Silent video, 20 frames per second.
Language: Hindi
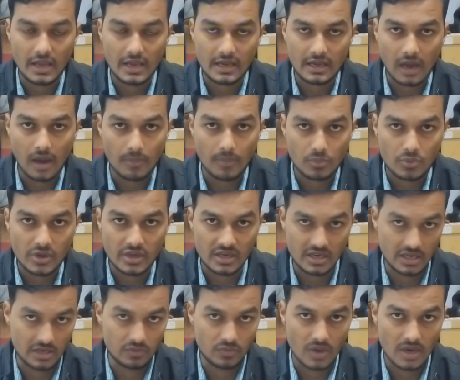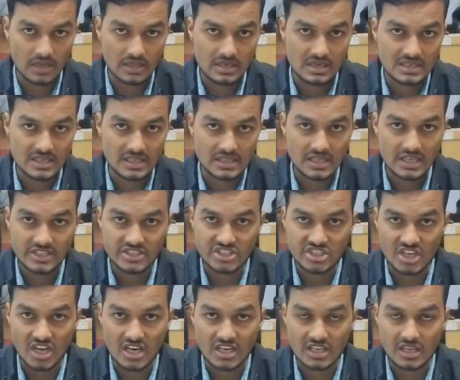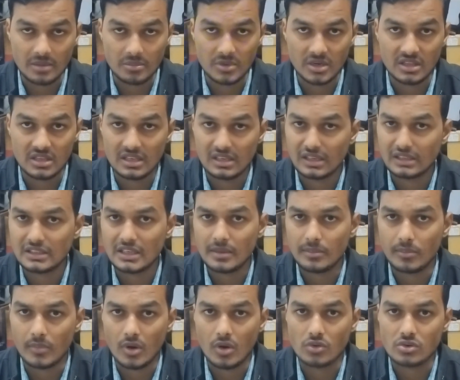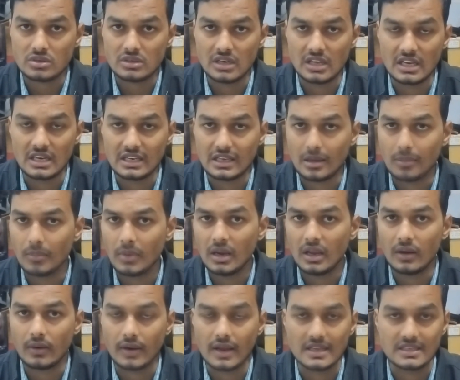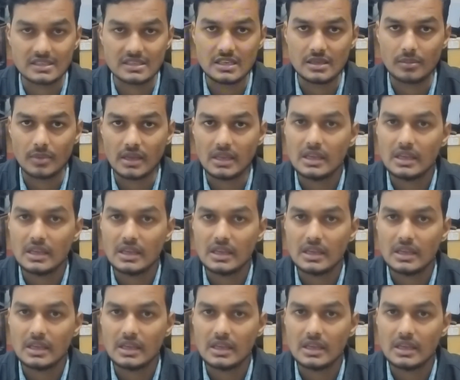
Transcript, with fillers: एक आपको एक एन दिया जाता है चार कैमरे दिए जाते हैं माउस लेन कैम्बल और एच